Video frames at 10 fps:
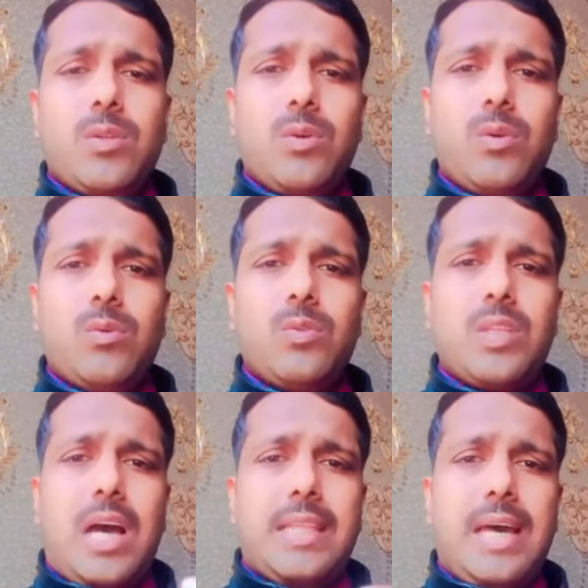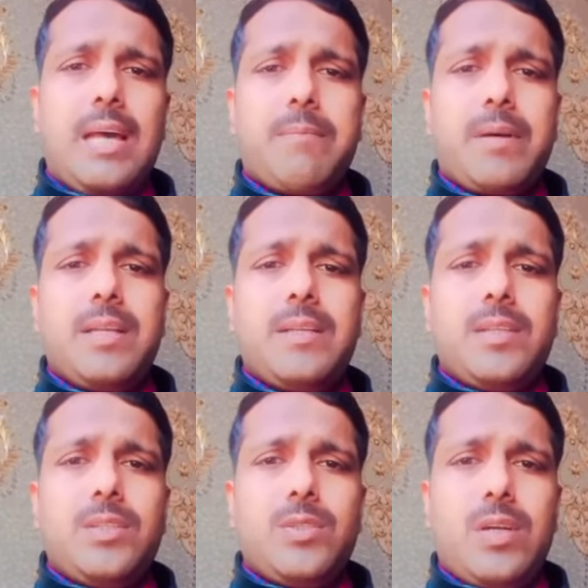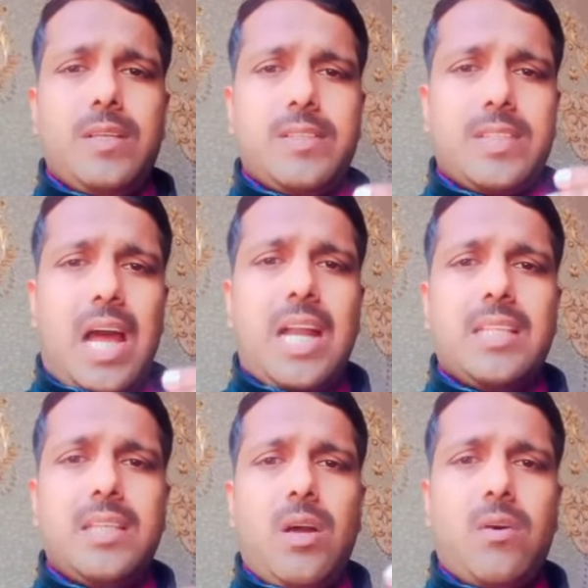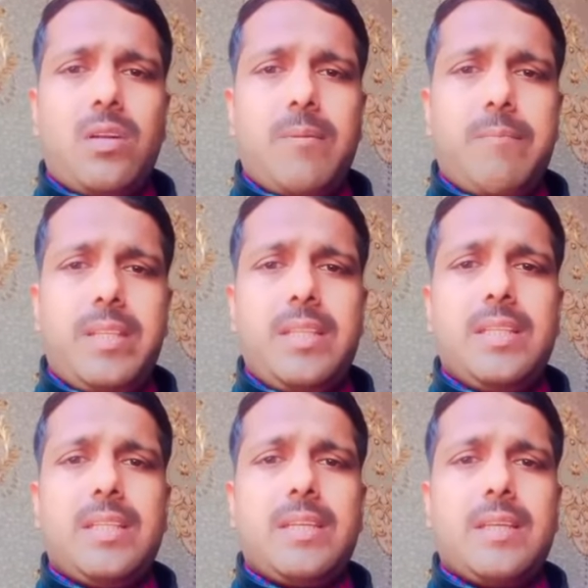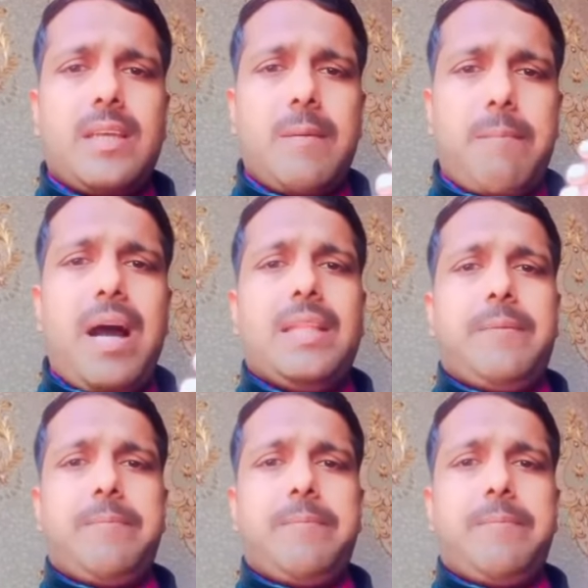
तो उस आधार पर जो है साठ दिन और नब्बे दिन के बाद